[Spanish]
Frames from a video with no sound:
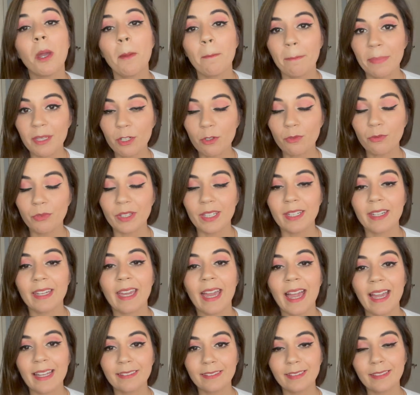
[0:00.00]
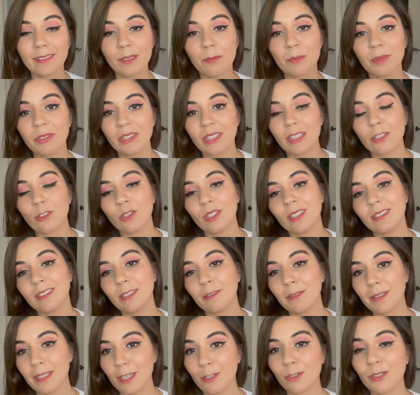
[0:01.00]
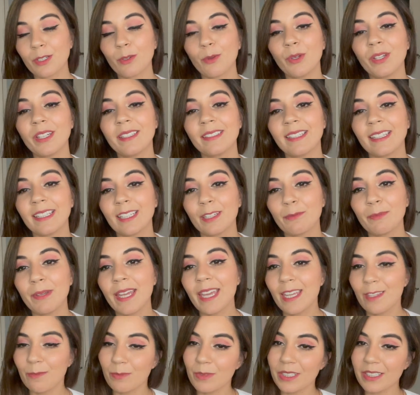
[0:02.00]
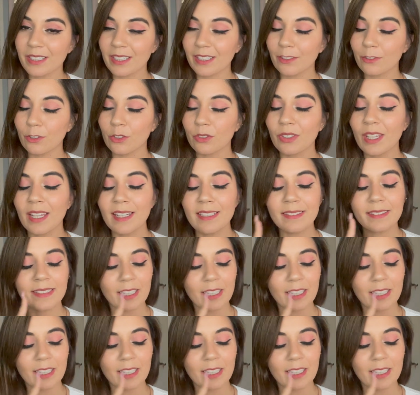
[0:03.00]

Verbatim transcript: Pero en fin, antes de empezar con este video recuerden seguirme en mis redes sociales.